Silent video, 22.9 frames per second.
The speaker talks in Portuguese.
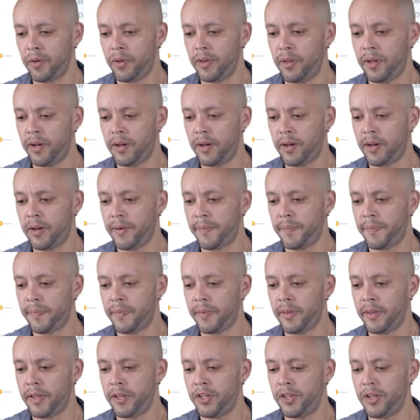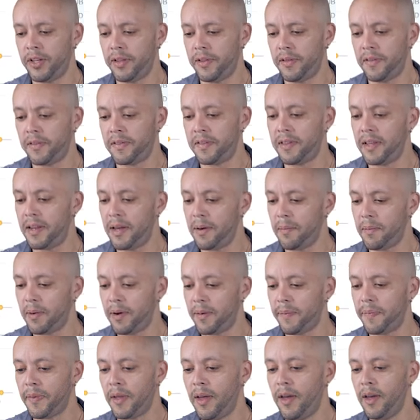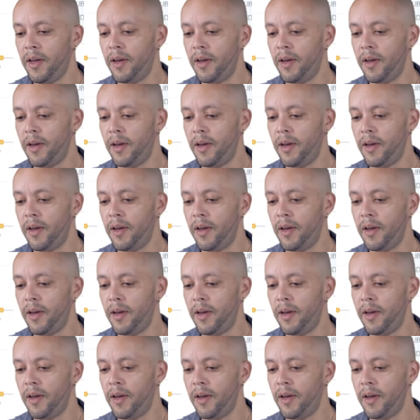na, na direita extrema,